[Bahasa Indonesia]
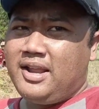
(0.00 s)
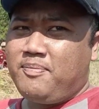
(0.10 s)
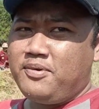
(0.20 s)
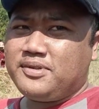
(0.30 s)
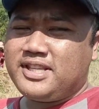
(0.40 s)

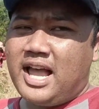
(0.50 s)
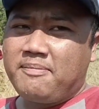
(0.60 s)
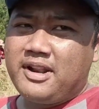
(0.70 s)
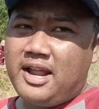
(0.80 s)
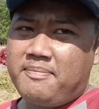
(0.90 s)
ribu
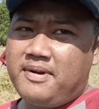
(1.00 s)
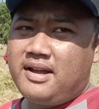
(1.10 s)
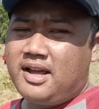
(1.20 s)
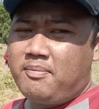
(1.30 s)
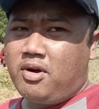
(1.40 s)

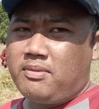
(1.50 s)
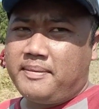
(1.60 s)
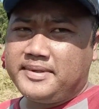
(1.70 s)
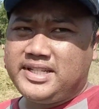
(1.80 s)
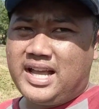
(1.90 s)
subscriber. Mohon
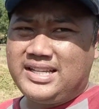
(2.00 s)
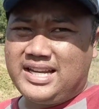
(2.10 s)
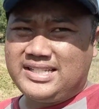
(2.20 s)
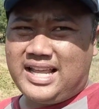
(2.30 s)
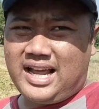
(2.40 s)
maaf jika
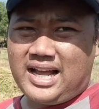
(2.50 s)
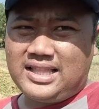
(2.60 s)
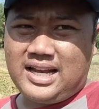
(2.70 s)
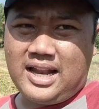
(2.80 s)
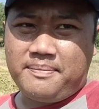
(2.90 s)
ada salah
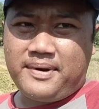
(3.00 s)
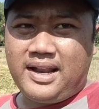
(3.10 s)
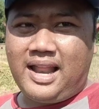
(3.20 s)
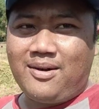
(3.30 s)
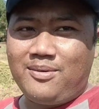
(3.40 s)
kata dan
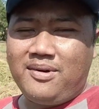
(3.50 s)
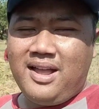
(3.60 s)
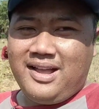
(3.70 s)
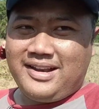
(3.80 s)
perilaku